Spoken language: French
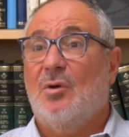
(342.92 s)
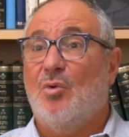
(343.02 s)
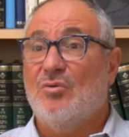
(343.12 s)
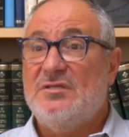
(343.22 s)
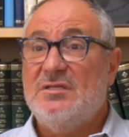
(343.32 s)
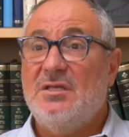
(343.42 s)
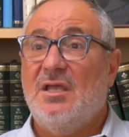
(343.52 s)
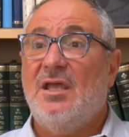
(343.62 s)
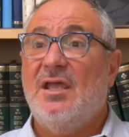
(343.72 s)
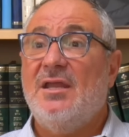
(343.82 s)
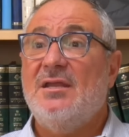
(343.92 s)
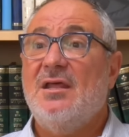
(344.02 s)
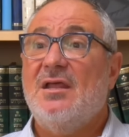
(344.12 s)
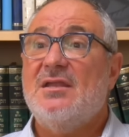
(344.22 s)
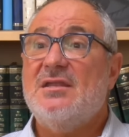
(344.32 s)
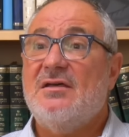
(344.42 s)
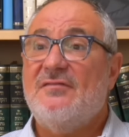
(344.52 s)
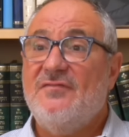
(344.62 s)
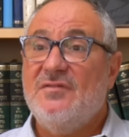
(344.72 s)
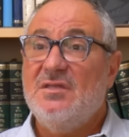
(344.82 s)
ont dit En
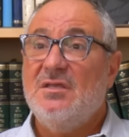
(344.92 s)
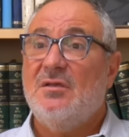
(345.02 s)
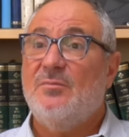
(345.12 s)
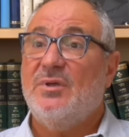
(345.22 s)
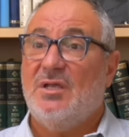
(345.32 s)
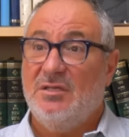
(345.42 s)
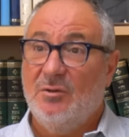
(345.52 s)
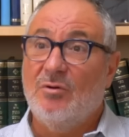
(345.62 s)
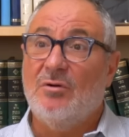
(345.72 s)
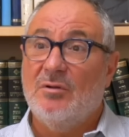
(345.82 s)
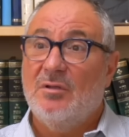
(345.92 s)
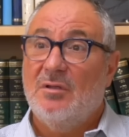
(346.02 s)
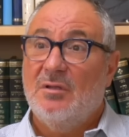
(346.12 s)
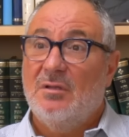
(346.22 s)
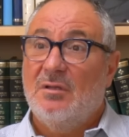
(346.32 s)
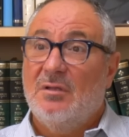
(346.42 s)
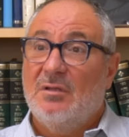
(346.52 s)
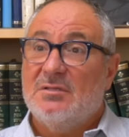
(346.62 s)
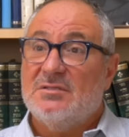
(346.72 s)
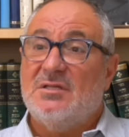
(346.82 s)
Navi Be'iro.
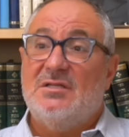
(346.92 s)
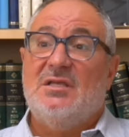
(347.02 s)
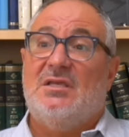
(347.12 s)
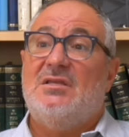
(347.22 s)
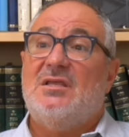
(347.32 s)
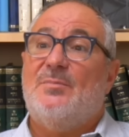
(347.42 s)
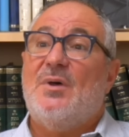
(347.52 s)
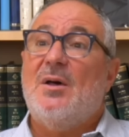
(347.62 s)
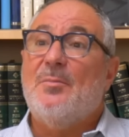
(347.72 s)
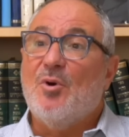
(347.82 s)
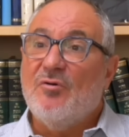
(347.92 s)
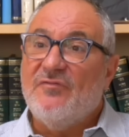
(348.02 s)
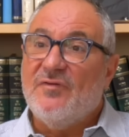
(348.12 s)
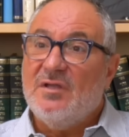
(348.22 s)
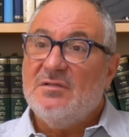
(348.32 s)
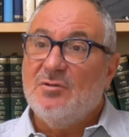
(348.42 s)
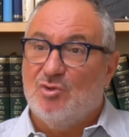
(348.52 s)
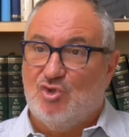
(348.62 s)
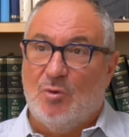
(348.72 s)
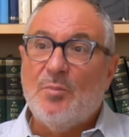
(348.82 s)
C'est-à-dire qu'il n'y a pas un prophète
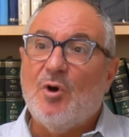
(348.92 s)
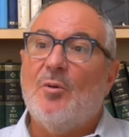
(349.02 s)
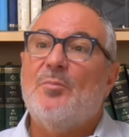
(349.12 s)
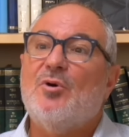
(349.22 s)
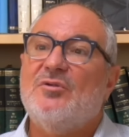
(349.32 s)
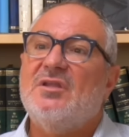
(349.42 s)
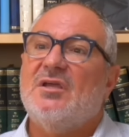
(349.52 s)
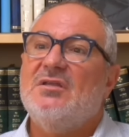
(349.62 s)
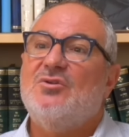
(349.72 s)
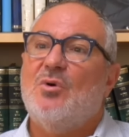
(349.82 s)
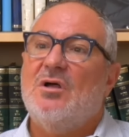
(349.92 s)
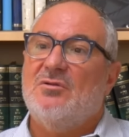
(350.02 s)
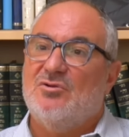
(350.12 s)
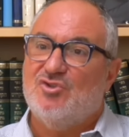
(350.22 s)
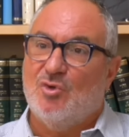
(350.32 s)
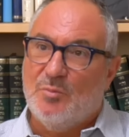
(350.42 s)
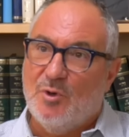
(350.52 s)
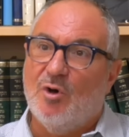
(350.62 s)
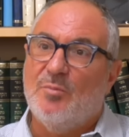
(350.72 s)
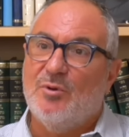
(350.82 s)
dans son propre territoire, dans, son
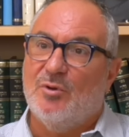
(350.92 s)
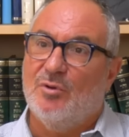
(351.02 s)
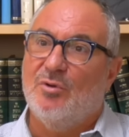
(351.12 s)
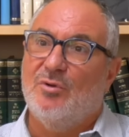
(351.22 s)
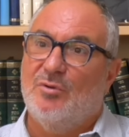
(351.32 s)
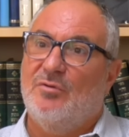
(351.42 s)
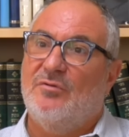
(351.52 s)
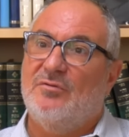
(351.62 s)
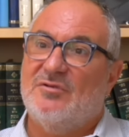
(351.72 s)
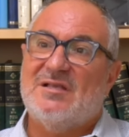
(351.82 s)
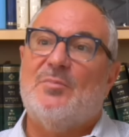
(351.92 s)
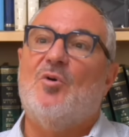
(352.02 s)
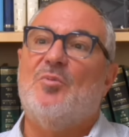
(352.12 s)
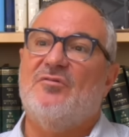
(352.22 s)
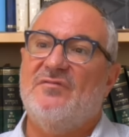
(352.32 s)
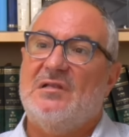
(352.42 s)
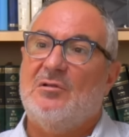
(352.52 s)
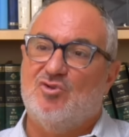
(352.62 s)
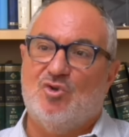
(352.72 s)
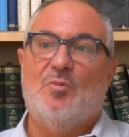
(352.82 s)
propre, dans sa propre ville,
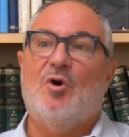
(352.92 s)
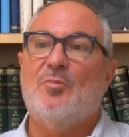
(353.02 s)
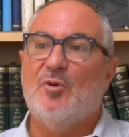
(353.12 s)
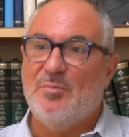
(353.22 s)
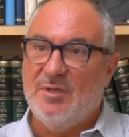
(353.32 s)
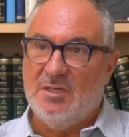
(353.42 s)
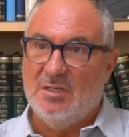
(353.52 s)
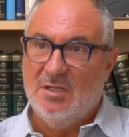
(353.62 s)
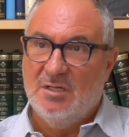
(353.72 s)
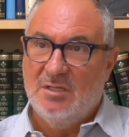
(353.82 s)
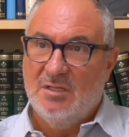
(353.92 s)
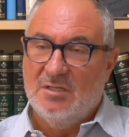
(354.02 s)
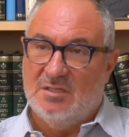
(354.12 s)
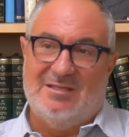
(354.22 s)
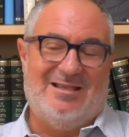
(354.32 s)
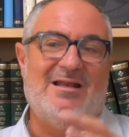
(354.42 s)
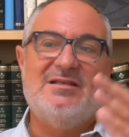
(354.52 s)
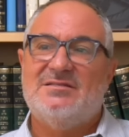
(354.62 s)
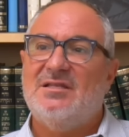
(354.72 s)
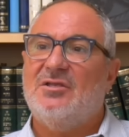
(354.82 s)
dans son propre pays. C'est-à-dire qu'à
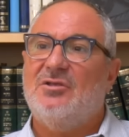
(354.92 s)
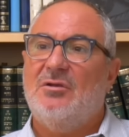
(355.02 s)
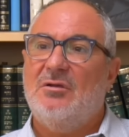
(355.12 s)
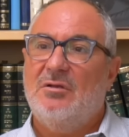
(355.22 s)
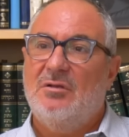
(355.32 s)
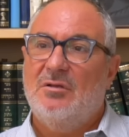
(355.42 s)
l'extérieur,